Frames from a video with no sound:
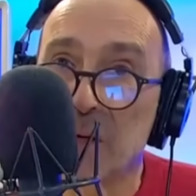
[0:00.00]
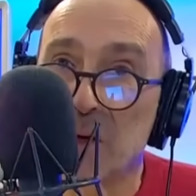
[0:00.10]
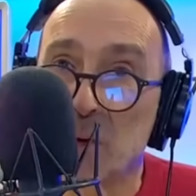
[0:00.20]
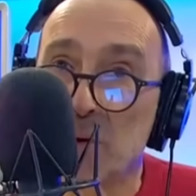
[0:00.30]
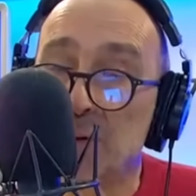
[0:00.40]

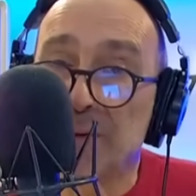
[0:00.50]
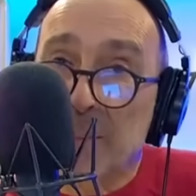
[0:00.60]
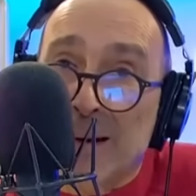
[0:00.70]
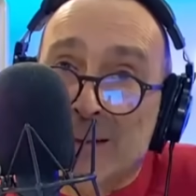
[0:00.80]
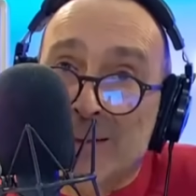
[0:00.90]
como
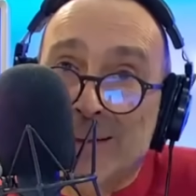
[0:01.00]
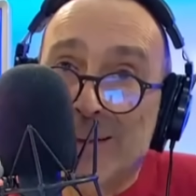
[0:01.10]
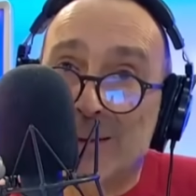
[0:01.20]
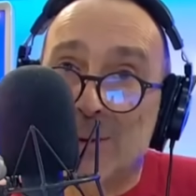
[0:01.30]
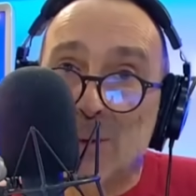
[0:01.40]

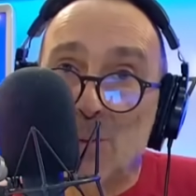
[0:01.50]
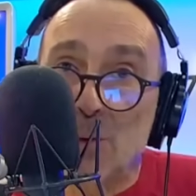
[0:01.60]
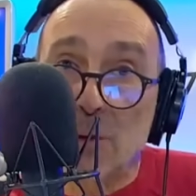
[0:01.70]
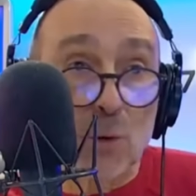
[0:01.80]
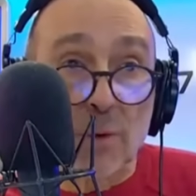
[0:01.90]
contraparte o
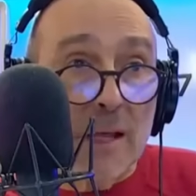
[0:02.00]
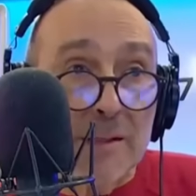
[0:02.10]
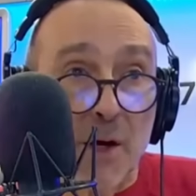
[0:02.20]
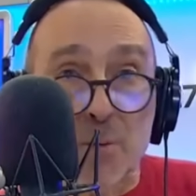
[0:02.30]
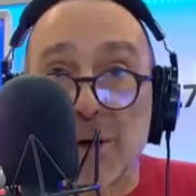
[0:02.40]
como en una de
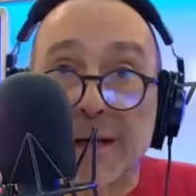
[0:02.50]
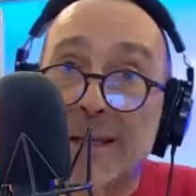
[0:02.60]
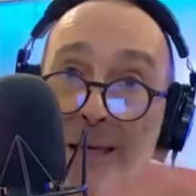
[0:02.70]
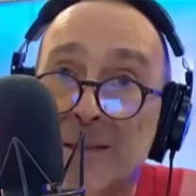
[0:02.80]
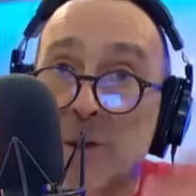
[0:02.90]
esas como
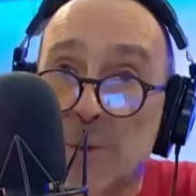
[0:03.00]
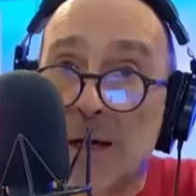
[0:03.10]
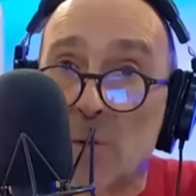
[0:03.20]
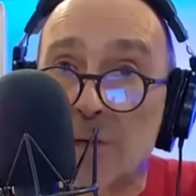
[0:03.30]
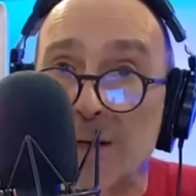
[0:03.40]
querellante en
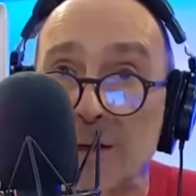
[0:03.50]
una causa